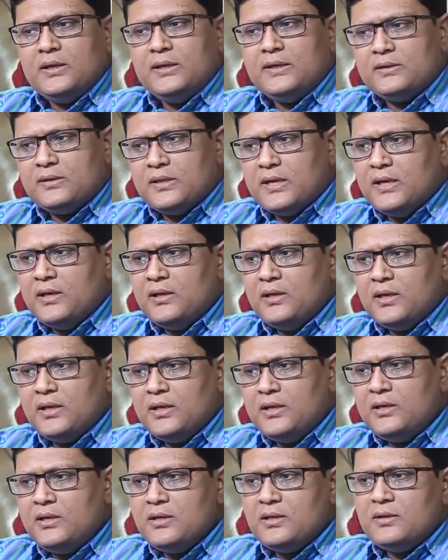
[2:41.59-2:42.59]
इतना ही
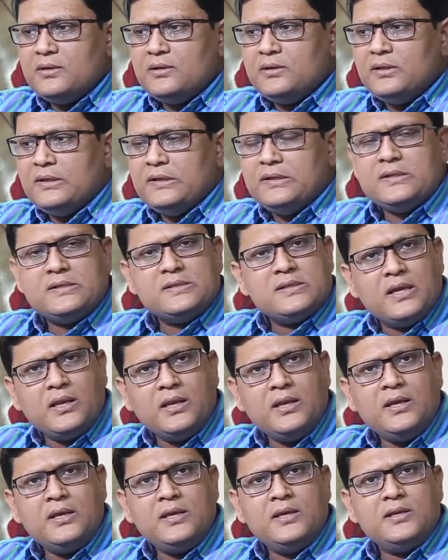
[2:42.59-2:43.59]
नहीं
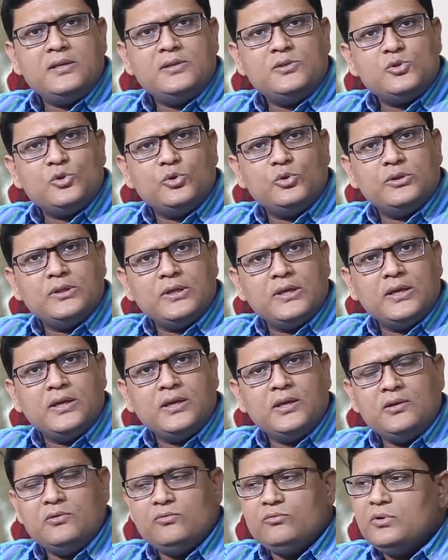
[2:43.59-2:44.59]
निदेशालय जो होते
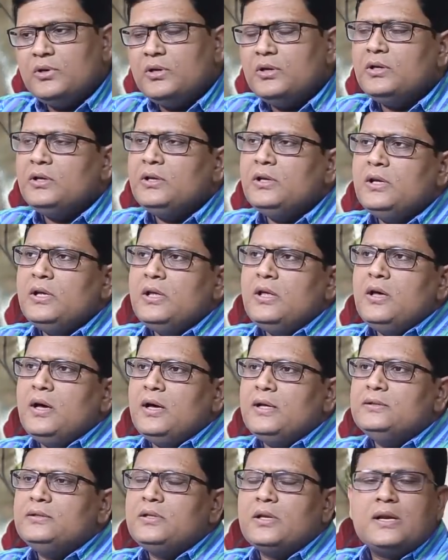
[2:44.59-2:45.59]
हैं वह
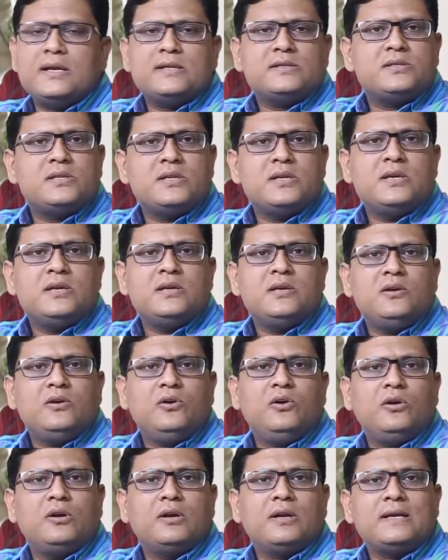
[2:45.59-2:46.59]
अंतर्राष्ट्रीय
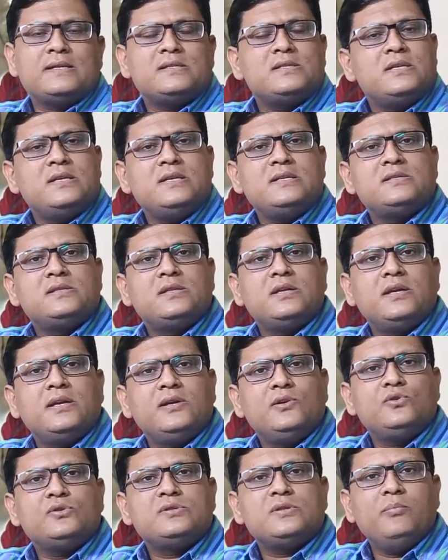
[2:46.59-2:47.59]
और राष्ट्रीय स्तर
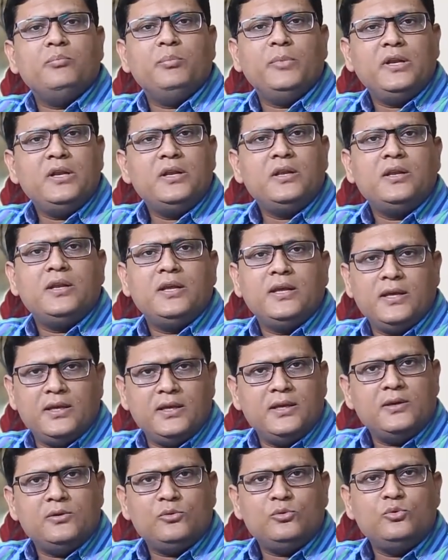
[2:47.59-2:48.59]
के जो सम्मेलन हैं